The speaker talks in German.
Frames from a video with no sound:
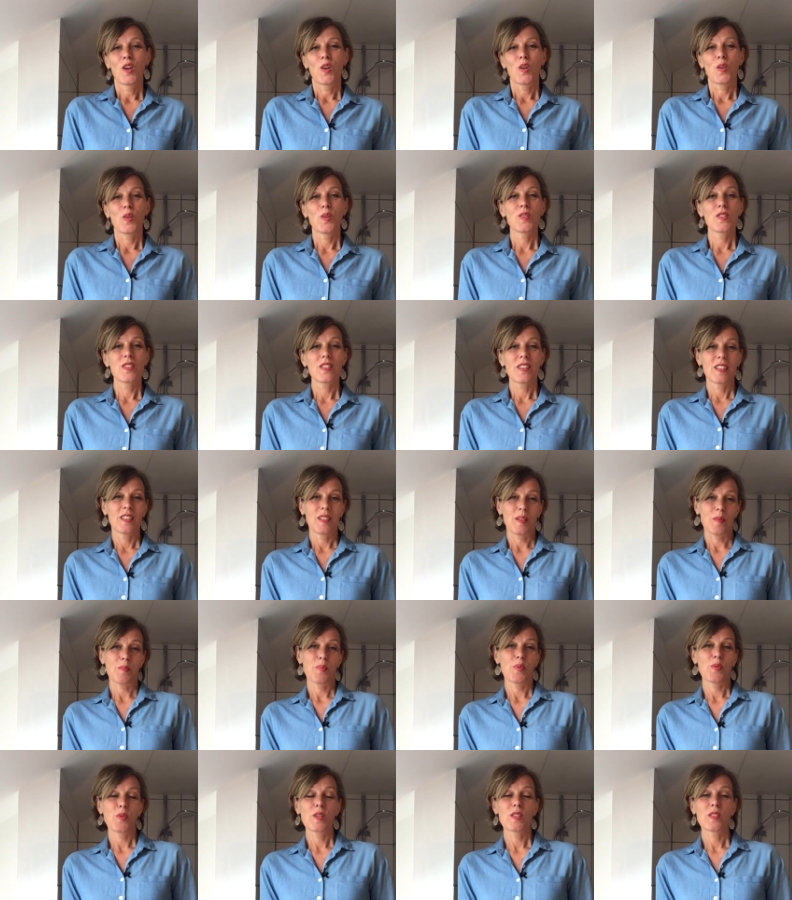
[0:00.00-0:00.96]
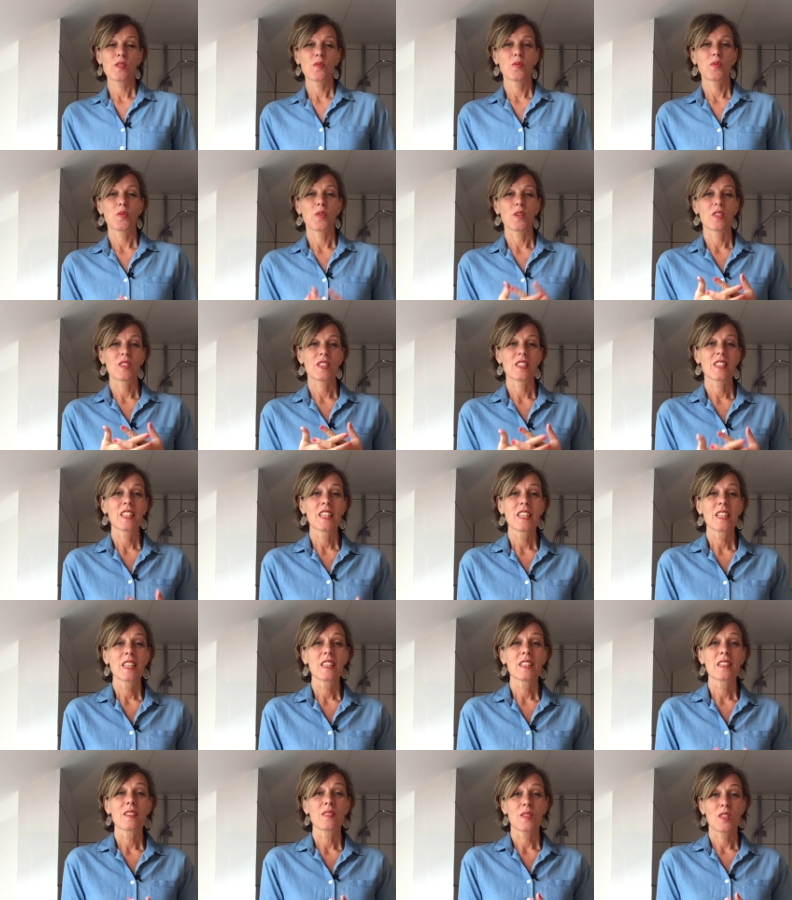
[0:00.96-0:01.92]
unseren Impulsen für
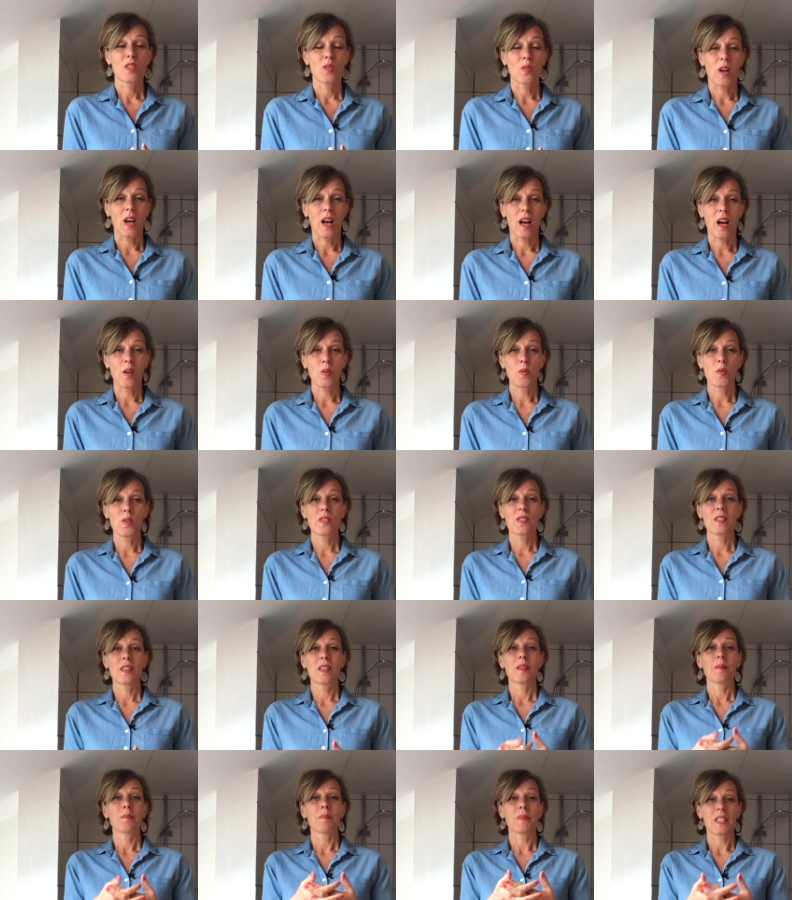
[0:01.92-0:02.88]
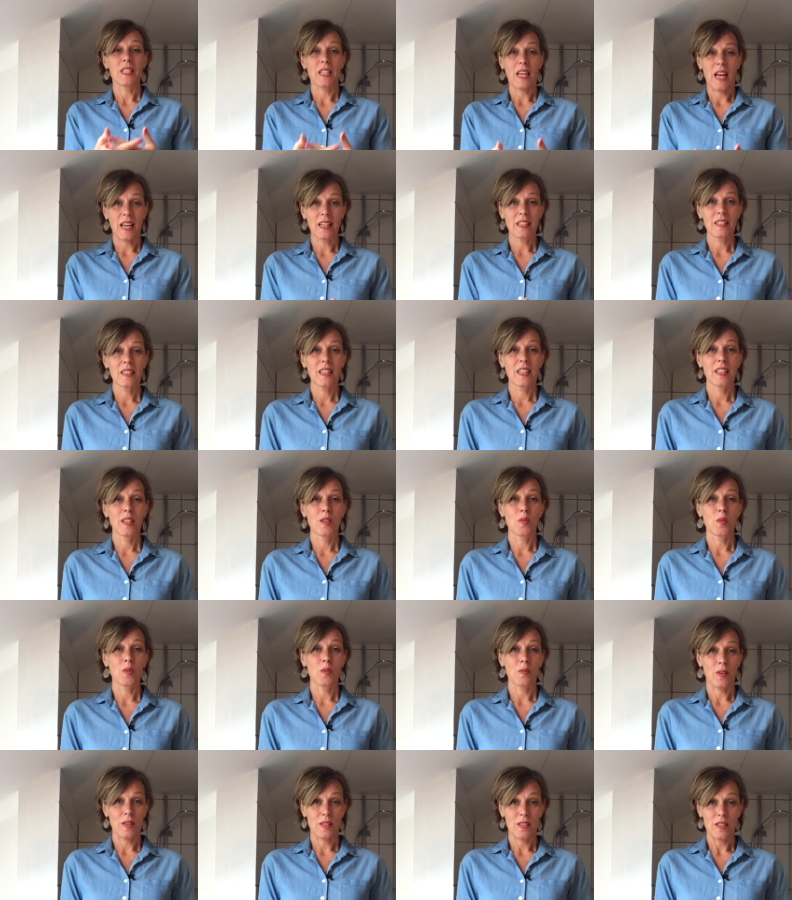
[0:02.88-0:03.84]
Sie zu Hause mit
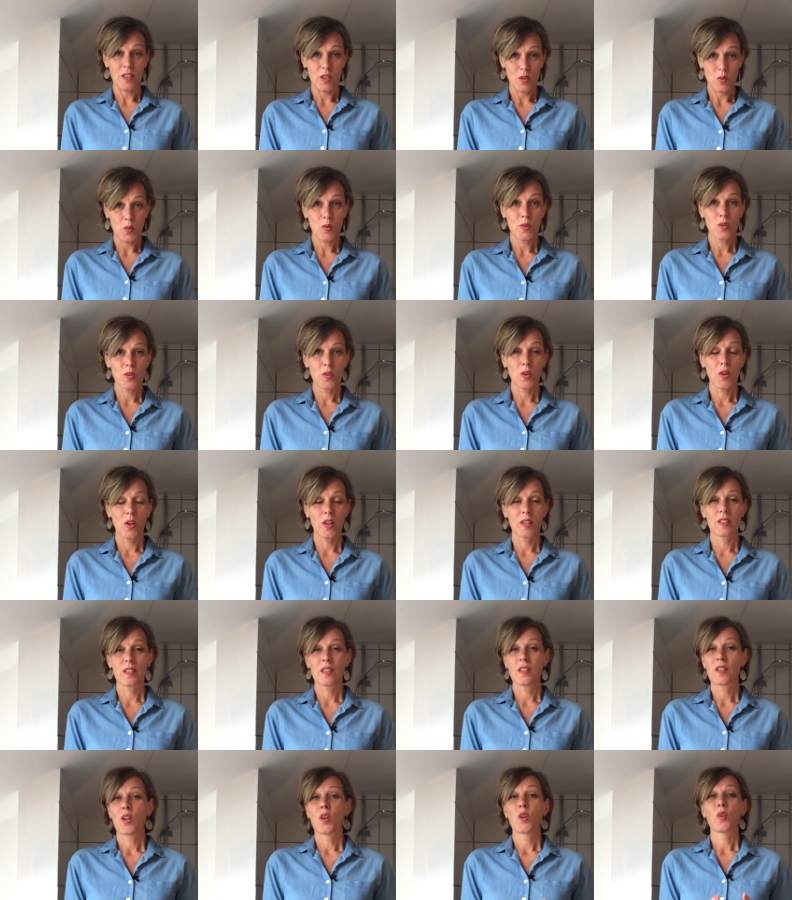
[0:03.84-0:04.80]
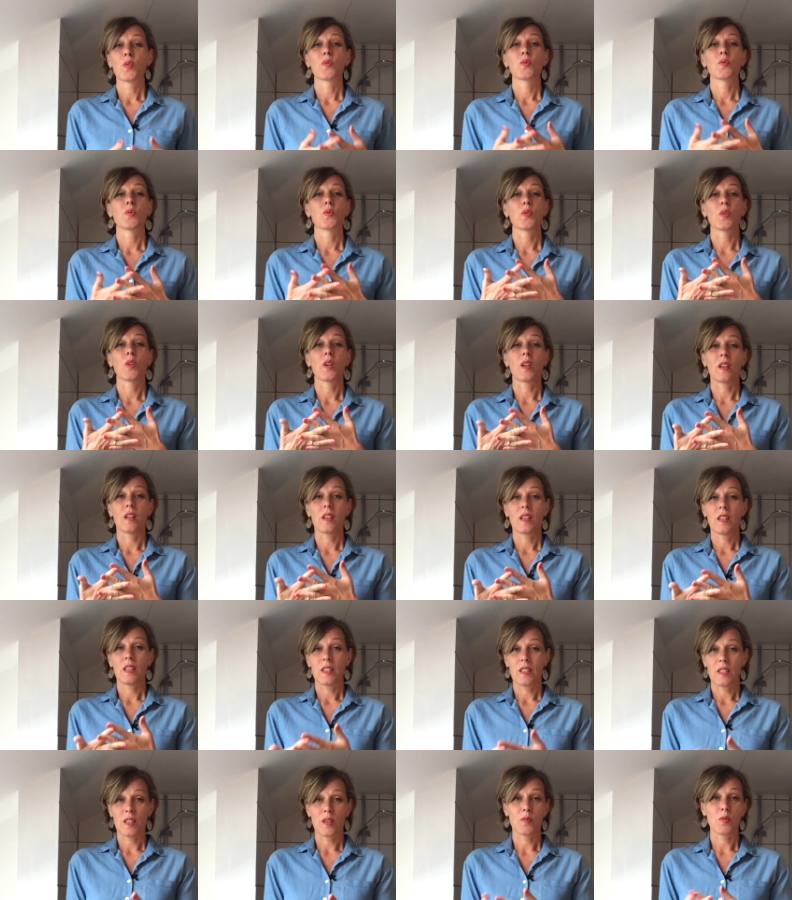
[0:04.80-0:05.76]
Anregungen, was Sie tun können für
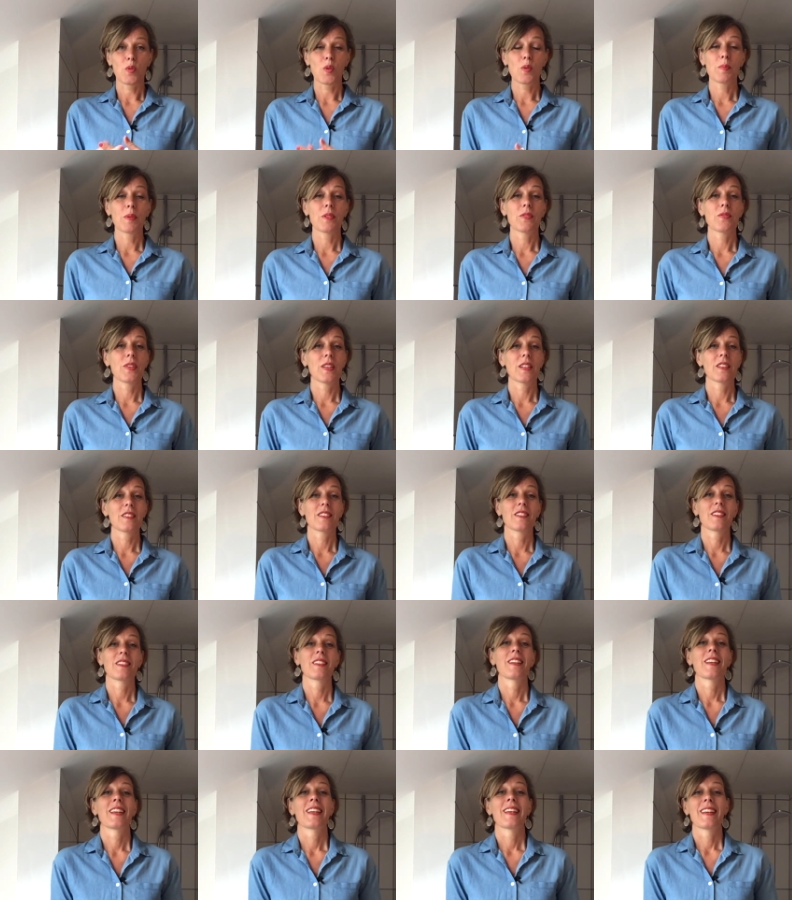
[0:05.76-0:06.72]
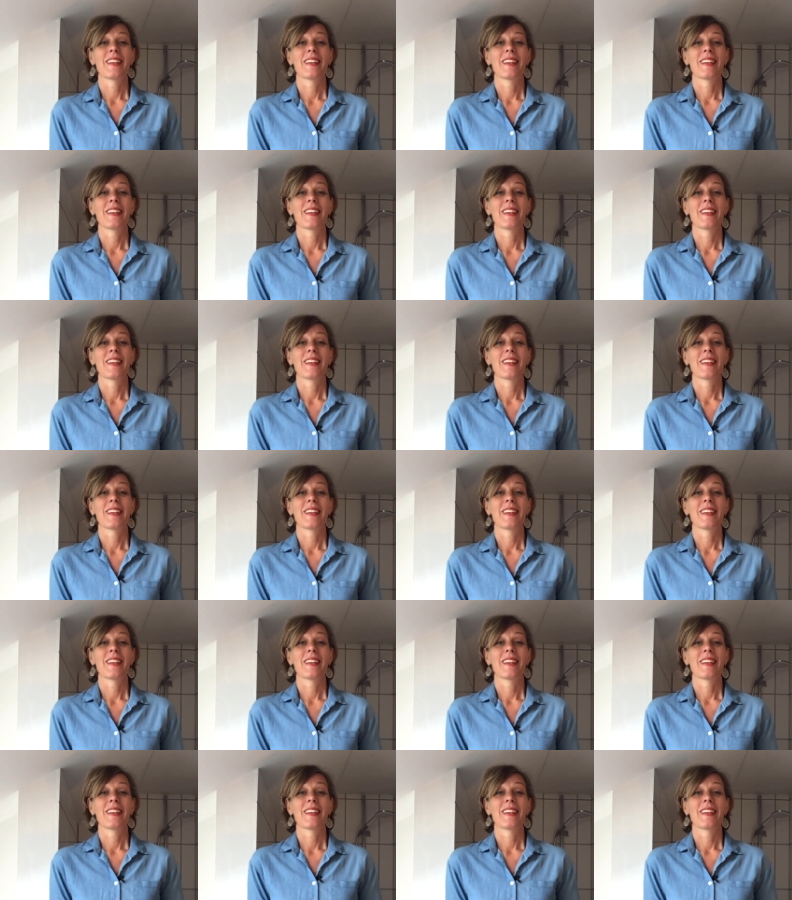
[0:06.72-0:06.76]
Ihr Wohlbefinden,